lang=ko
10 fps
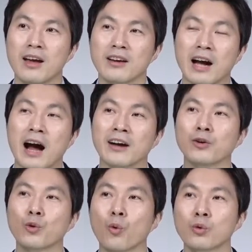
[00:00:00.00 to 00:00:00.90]

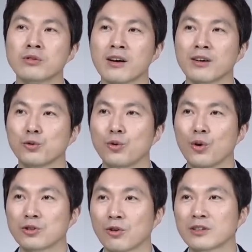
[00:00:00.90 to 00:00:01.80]
가격이 오르다가도
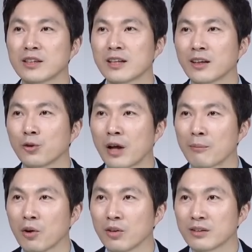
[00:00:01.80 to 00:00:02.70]
정책이 생기고
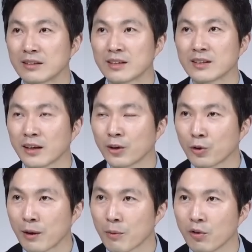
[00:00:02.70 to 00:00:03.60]
나면 대책이 생기고
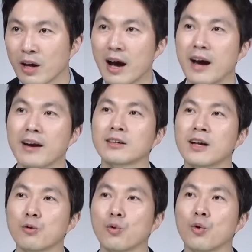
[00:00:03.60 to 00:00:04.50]
나면 하락을
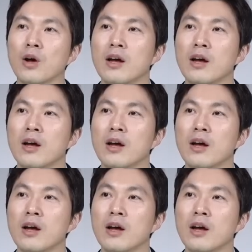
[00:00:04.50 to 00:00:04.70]
하고